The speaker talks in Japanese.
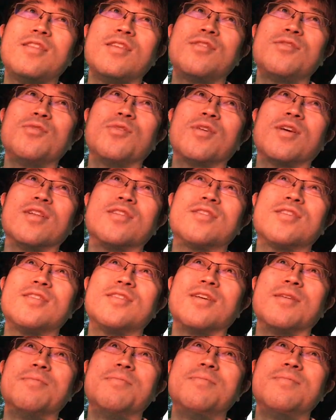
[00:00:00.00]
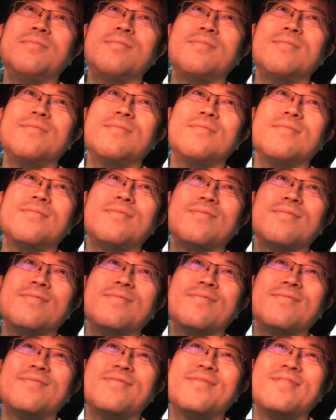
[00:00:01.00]
てるのか、あつきさん、入って
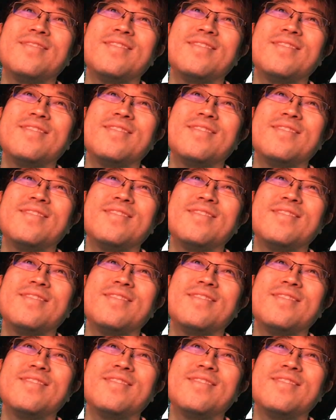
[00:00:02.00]
るのか、